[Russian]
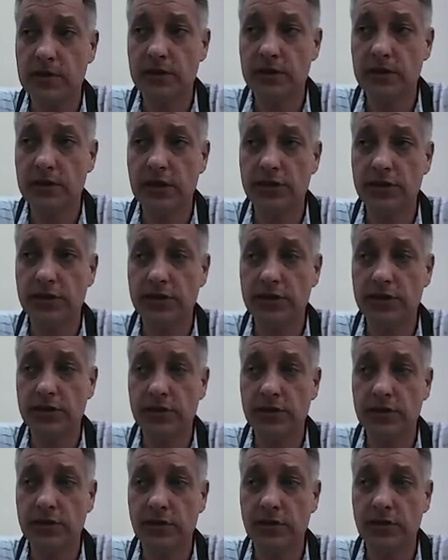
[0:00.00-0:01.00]

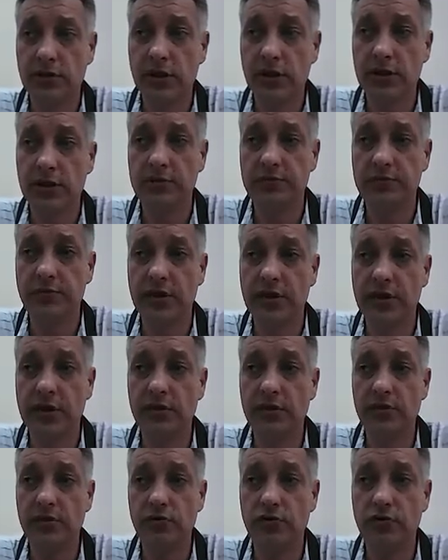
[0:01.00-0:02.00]
Значит, э, этот
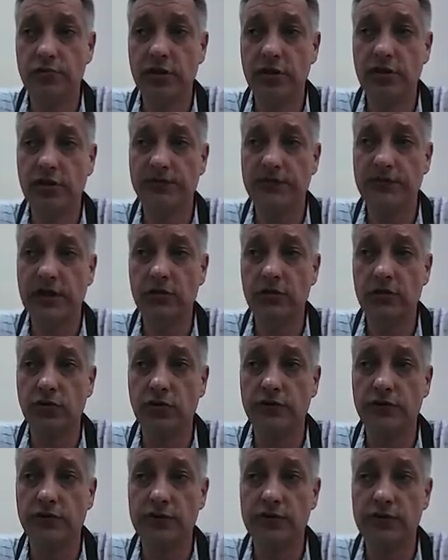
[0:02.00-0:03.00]
пакет документов
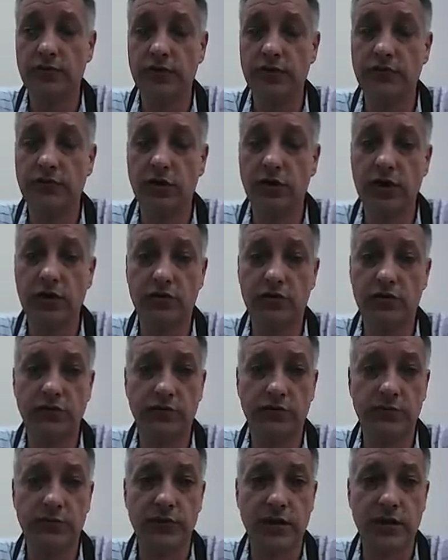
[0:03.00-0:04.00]
готовится, мы его
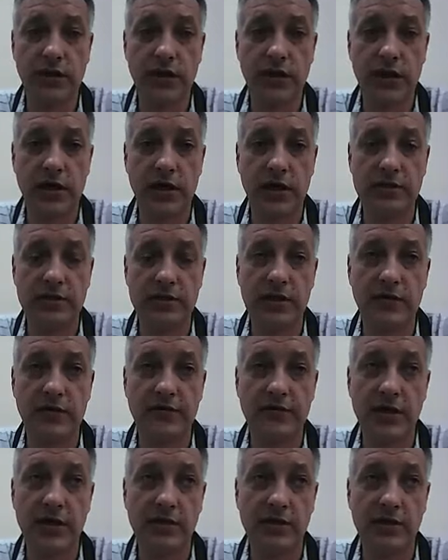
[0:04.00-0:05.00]
готовим на
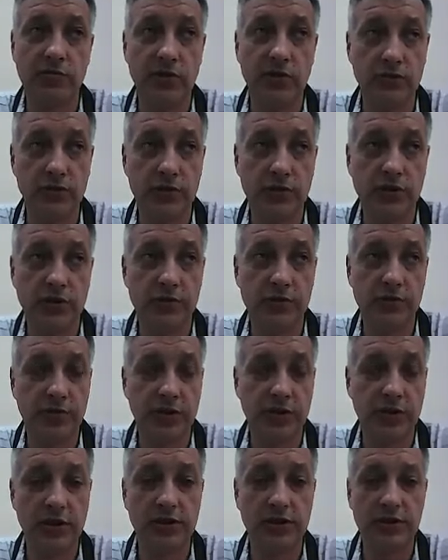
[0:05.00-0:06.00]
основании методики
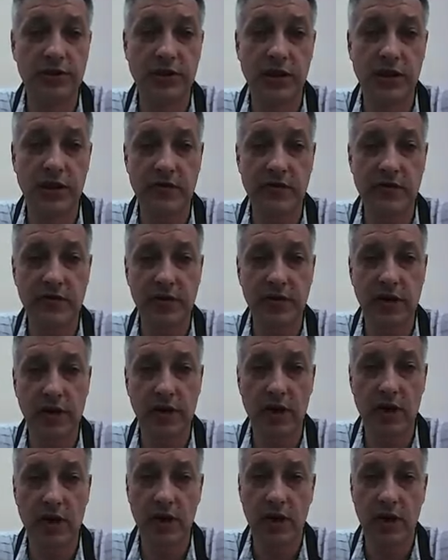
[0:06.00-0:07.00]
подачи
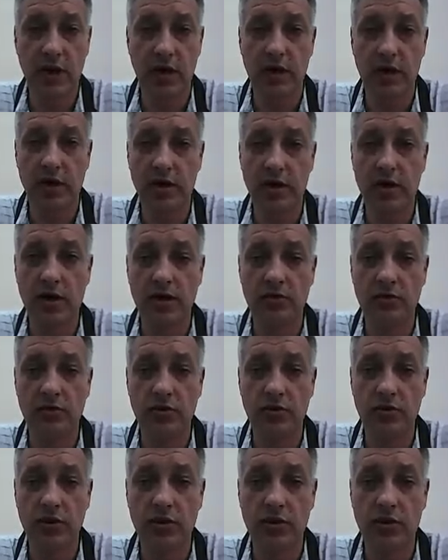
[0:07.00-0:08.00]
заявки, э,
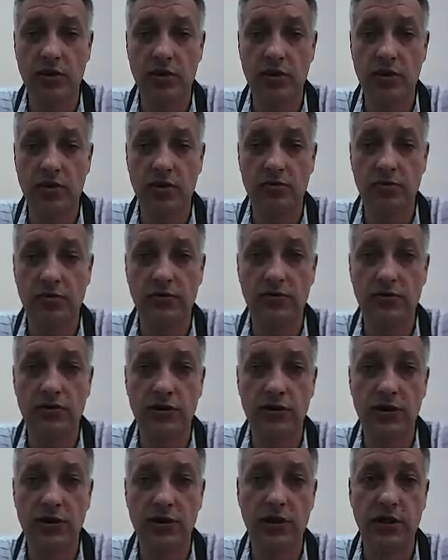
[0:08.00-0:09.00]
которая
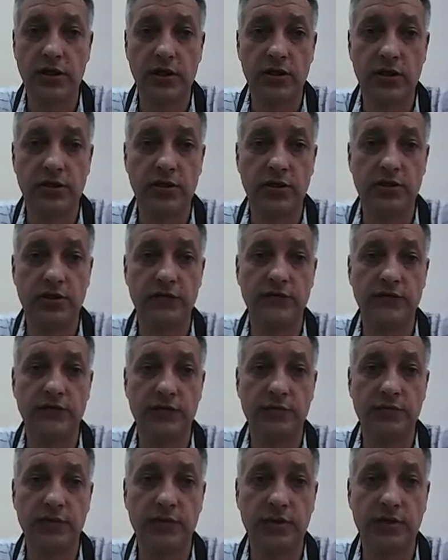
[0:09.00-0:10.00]
утверждена как раз этим
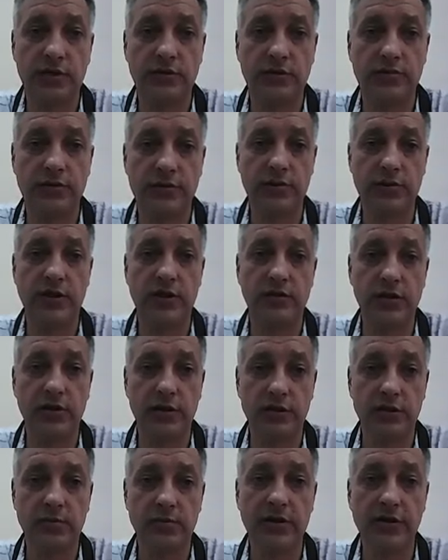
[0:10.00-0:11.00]
18-м
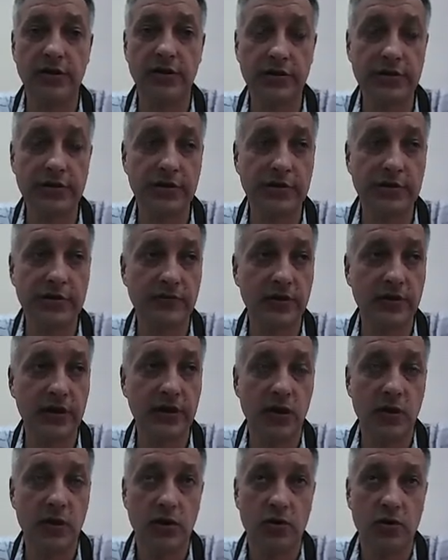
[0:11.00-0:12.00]
постановлением правительства
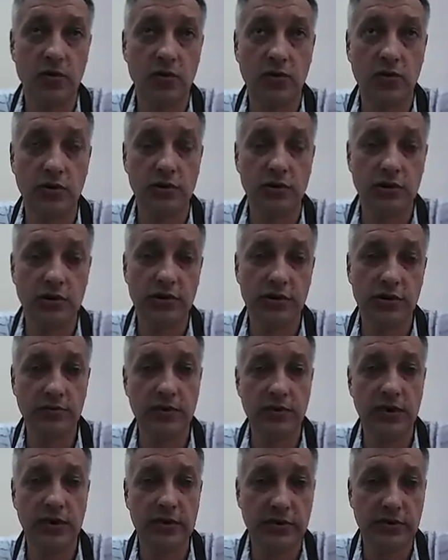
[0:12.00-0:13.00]
от
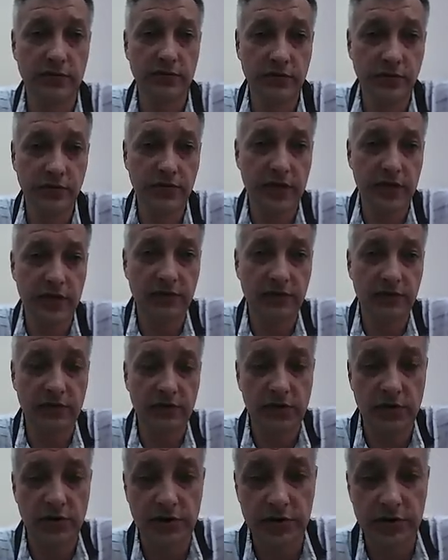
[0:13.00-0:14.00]
17 января
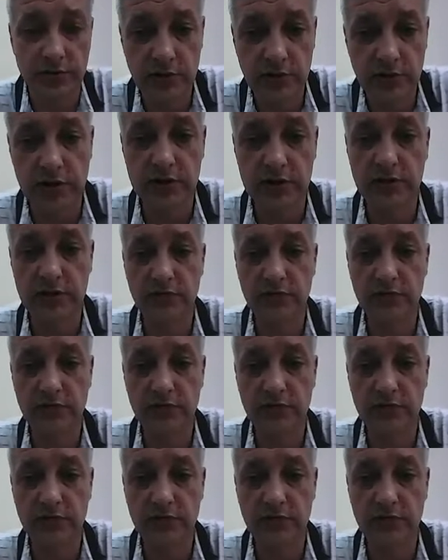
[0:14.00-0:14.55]
2017